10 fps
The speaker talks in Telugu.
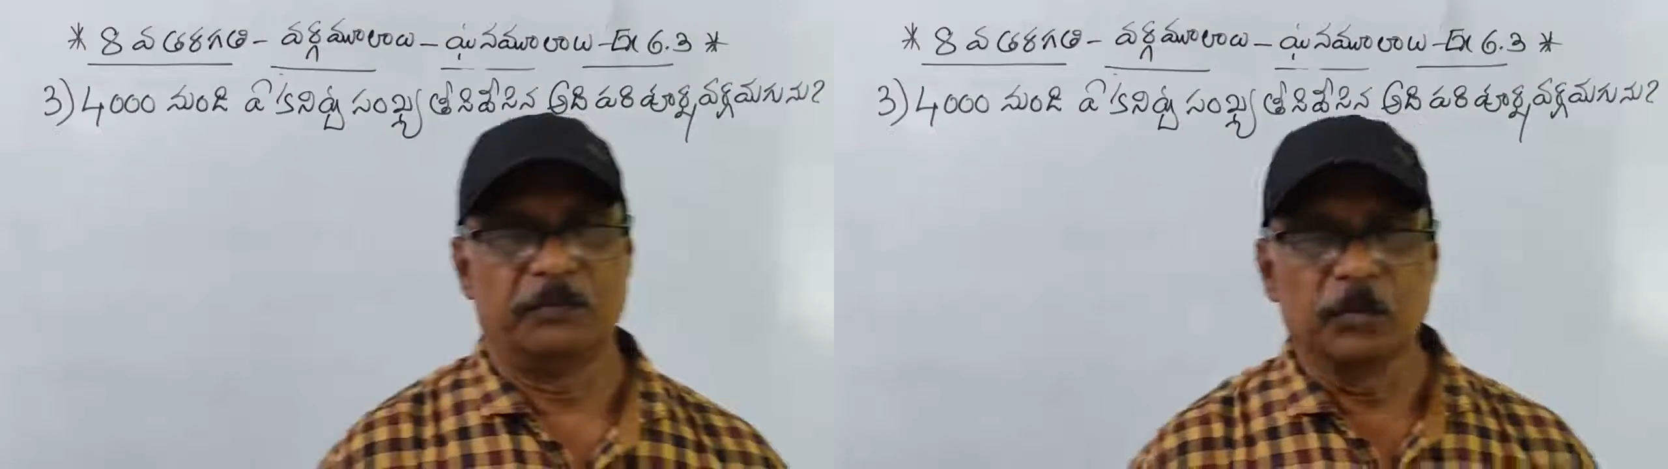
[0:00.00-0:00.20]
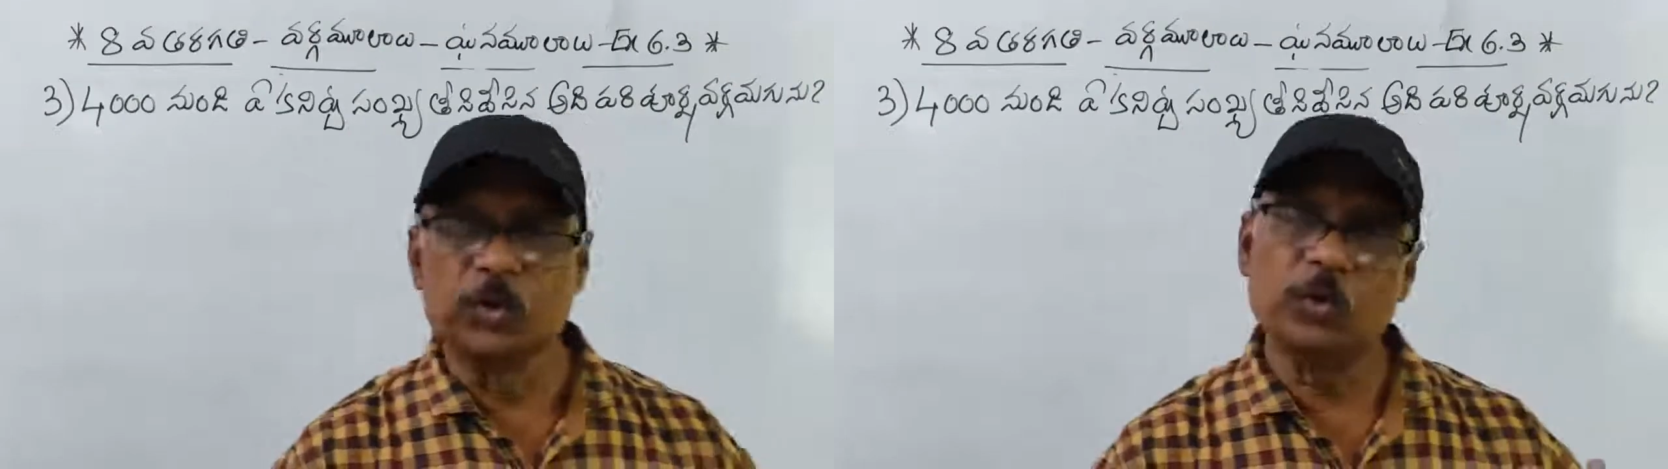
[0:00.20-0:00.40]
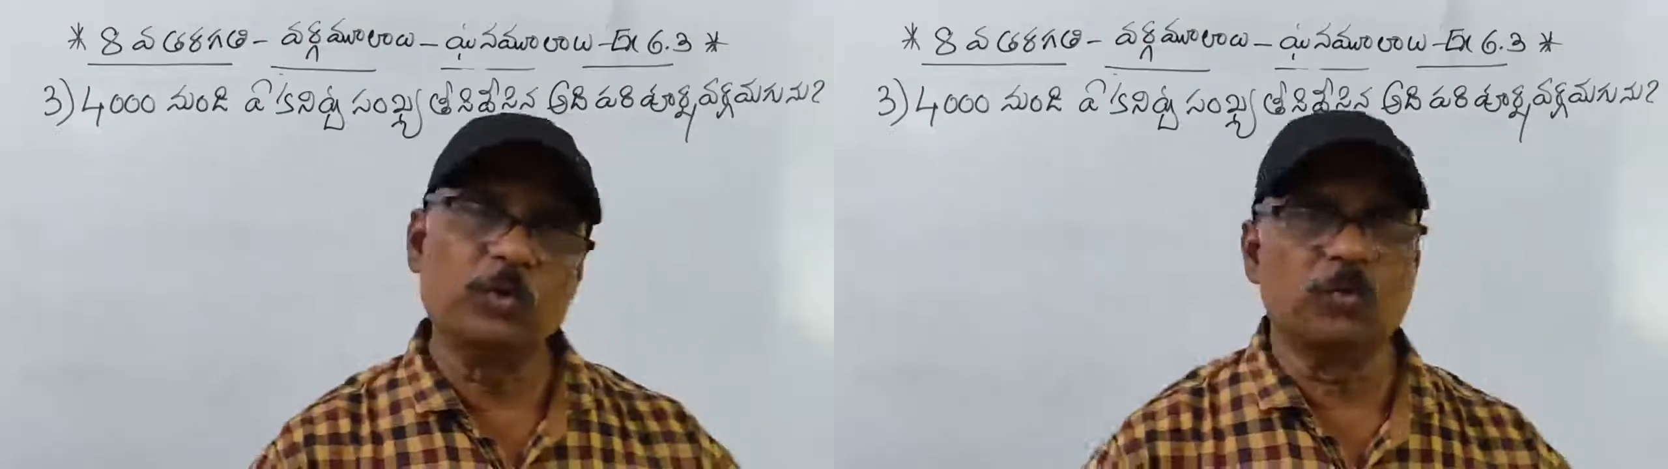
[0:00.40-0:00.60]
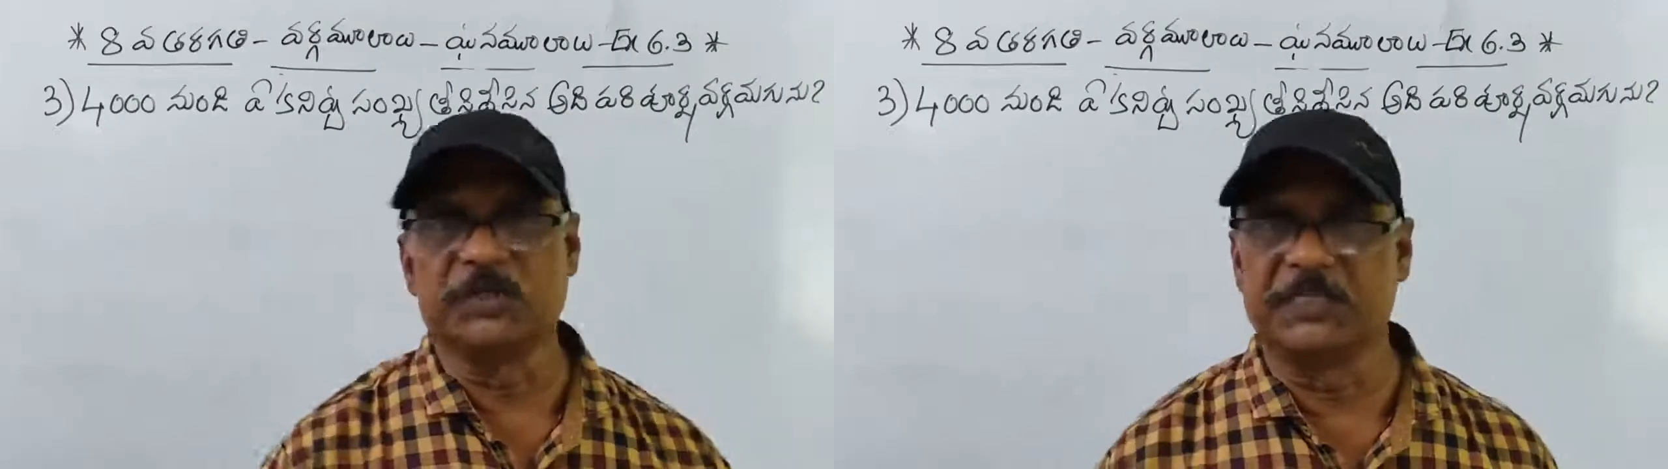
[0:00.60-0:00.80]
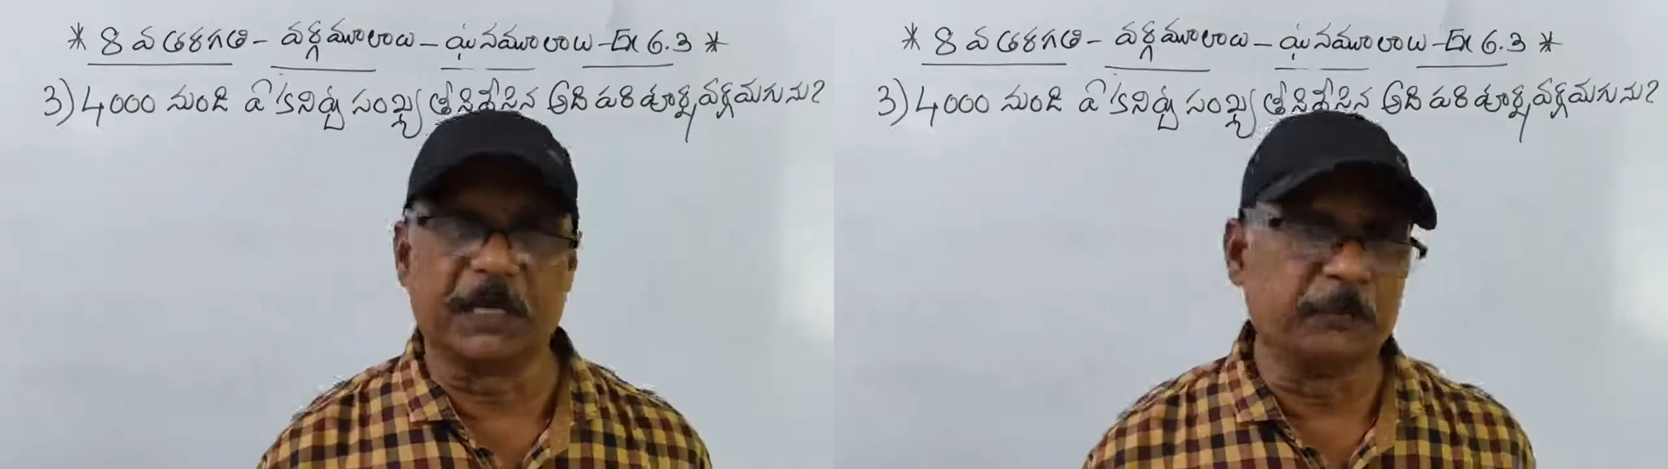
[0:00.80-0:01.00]
ముందు
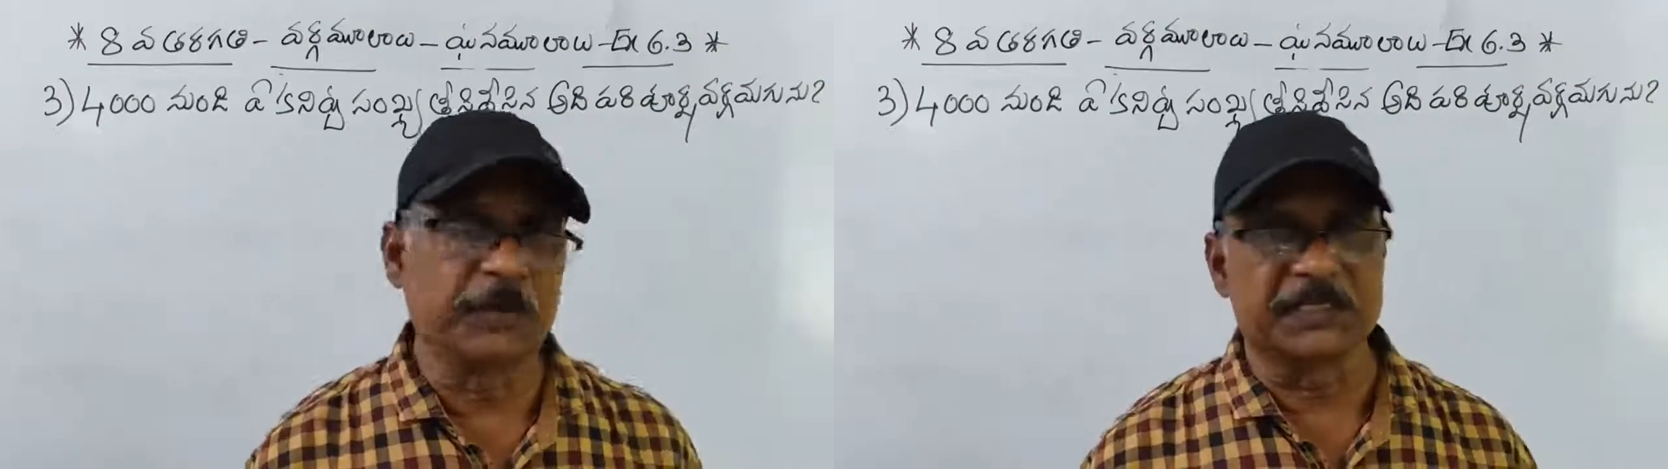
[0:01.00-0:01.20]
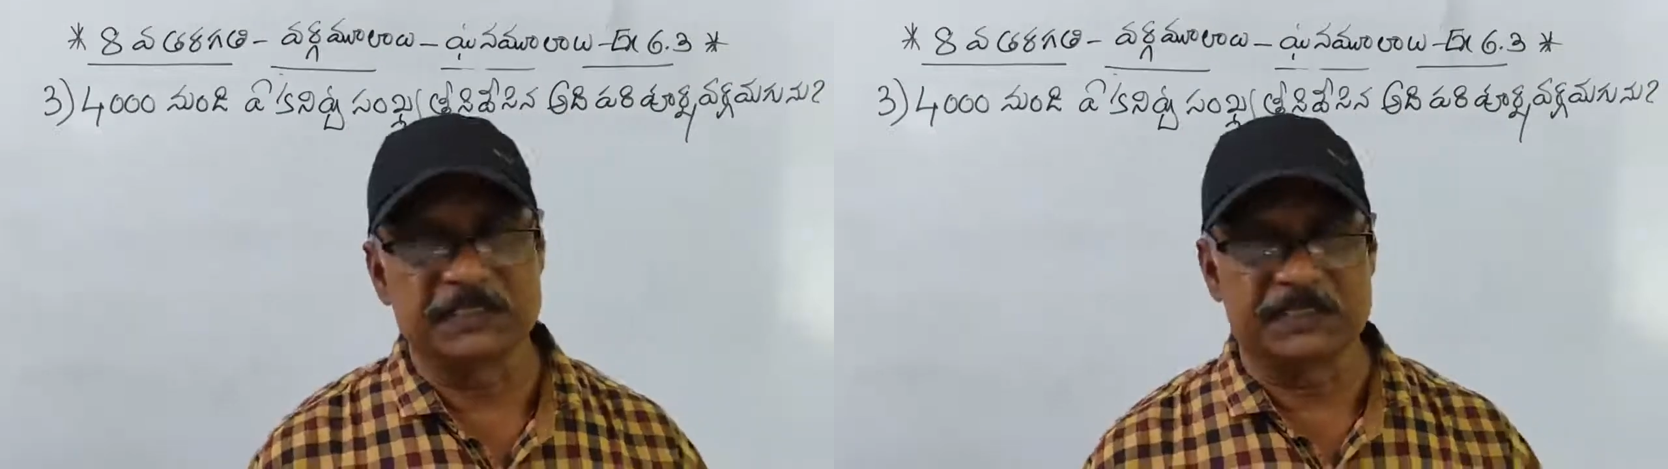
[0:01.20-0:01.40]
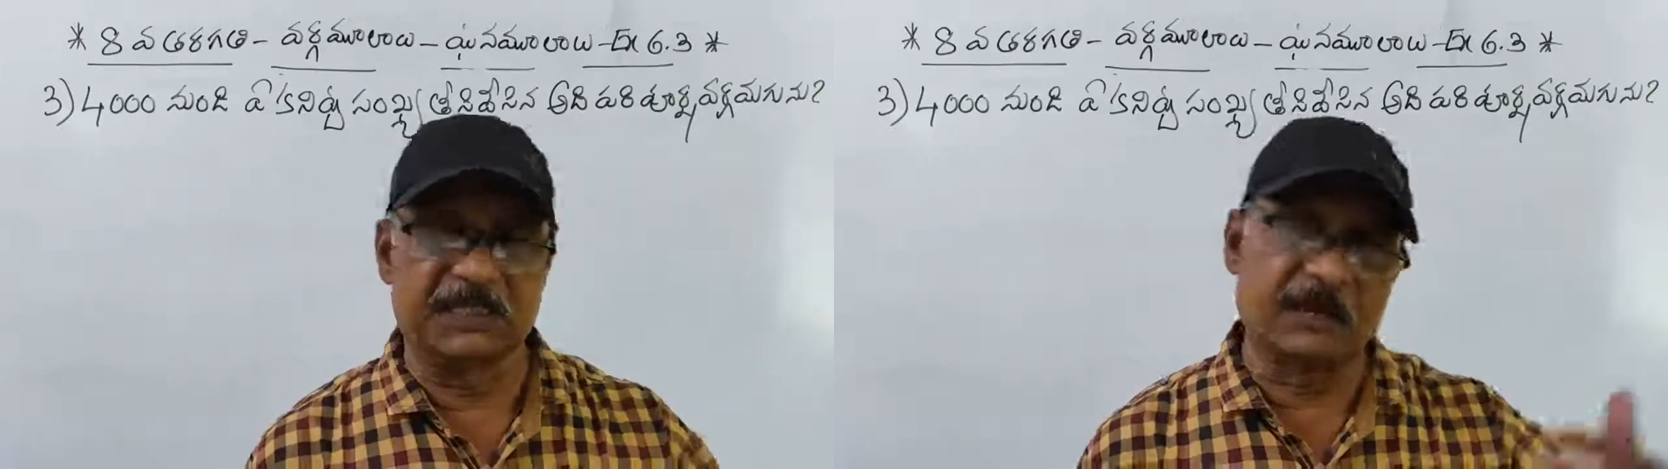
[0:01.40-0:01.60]
ఉజ్జాయింపుగా చేసిన